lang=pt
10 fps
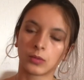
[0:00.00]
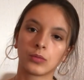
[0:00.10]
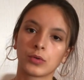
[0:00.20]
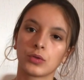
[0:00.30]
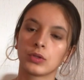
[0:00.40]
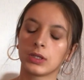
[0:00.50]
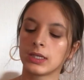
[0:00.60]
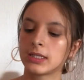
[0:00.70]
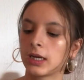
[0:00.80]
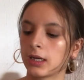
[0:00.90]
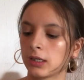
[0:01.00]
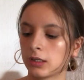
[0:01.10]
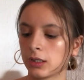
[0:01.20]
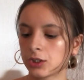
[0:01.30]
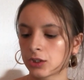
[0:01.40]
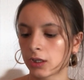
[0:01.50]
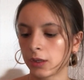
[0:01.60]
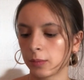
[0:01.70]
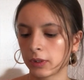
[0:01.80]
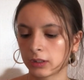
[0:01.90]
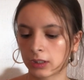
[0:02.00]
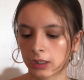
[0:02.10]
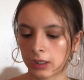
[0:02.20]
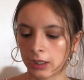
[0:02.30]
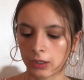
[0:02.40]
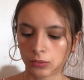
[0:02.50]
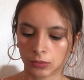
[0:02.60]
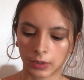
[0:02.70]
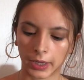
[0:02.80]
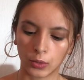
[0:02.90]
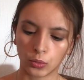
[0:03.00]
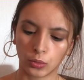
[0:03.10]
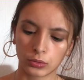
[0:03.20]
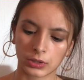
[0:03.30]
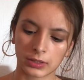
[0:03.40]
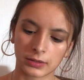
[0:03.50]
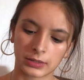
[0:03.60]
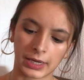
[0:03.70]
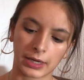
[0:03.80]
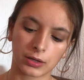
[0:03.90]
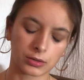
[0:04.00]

Vou utilizar este rímel da Kiko, que é o Ultra Tech